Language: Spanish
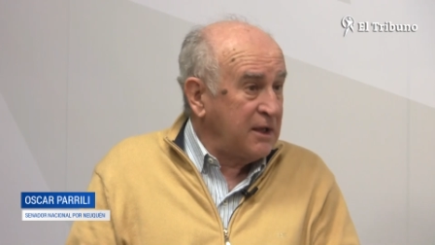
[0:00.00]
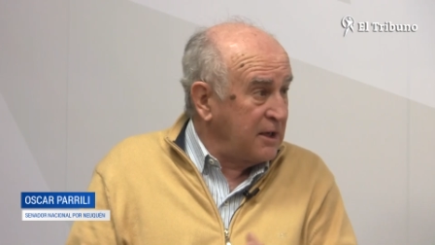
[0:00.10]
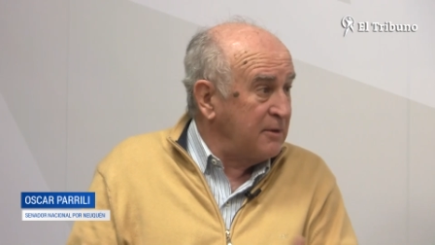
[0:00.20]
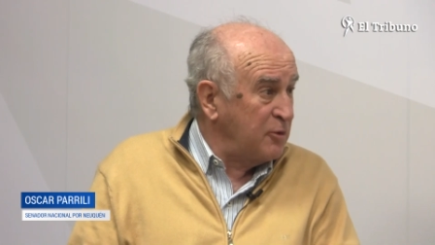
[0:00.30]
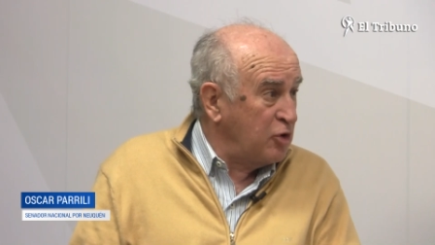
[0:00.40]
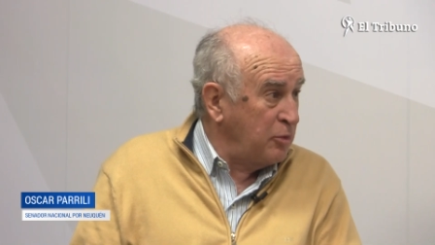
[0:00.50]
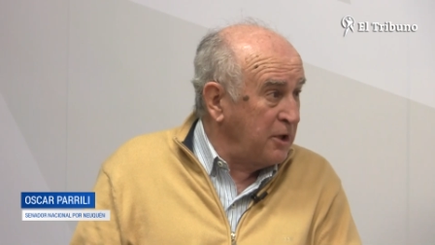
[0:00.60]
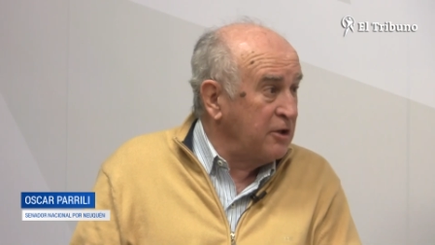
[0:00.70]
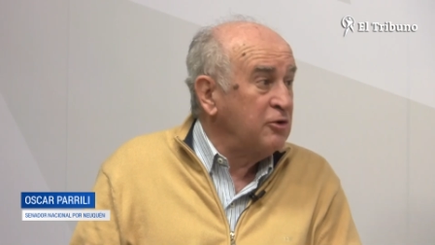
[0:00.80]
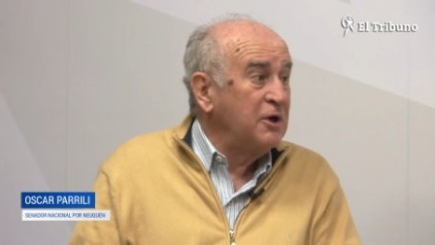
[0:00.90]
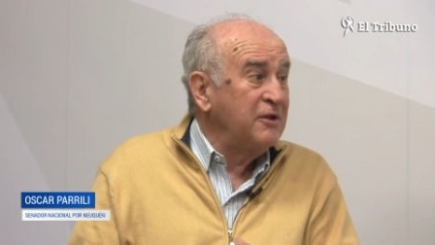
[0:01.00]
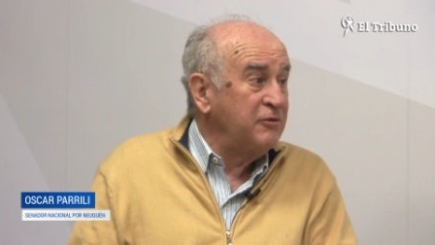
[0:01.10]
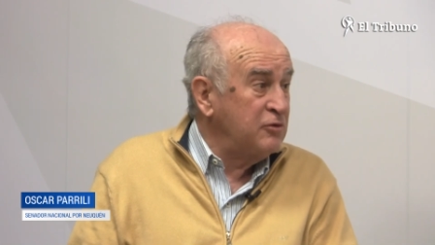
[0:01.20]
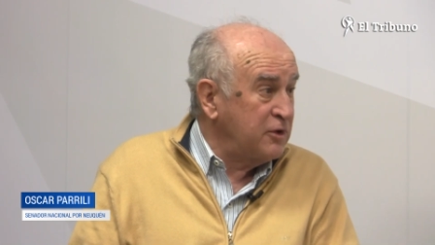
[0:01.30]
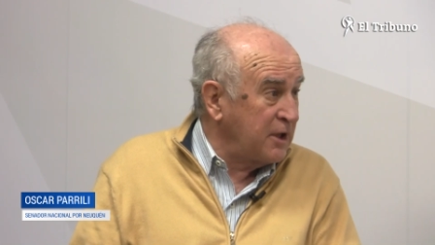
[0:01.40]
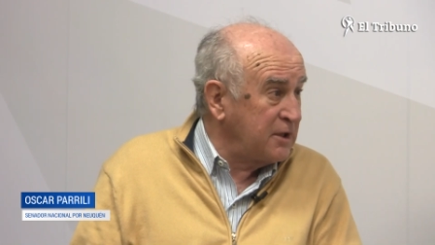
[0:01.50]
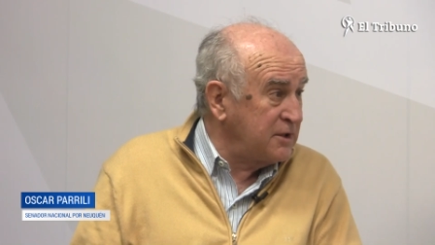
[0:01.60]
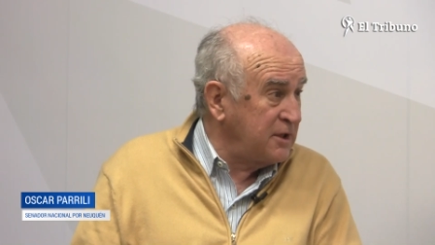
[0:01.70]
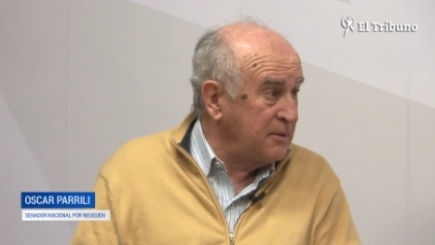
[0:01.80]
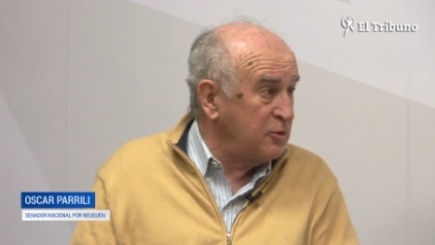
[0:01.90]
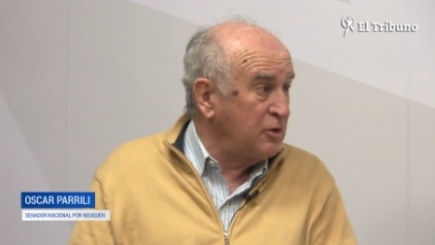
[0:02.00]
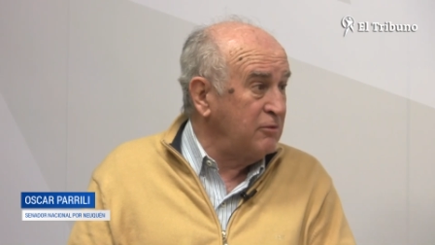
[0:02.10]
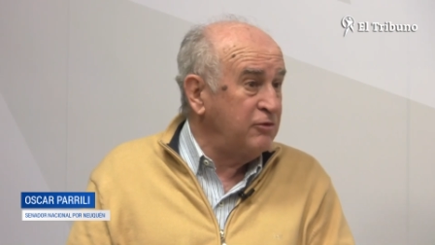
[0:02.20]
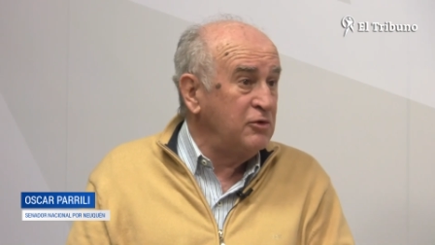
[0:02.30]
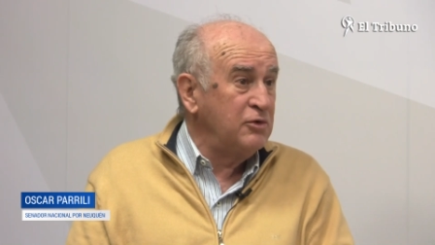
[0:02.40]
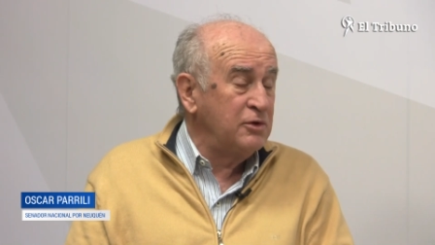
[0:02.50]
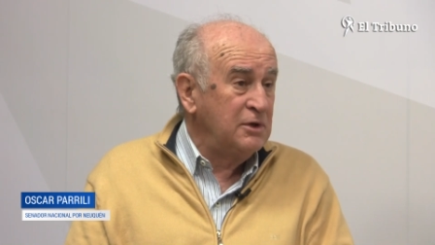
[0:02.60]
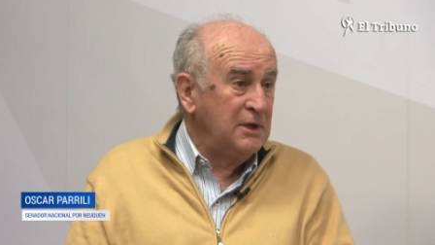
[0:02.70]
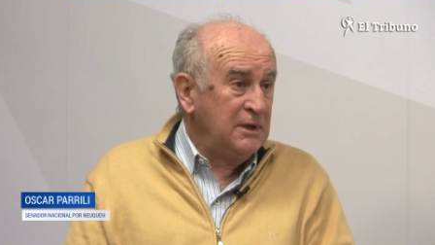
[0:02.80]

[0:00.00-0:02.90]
que éramos gobierno, con las dificultades que teníamos con el fondo.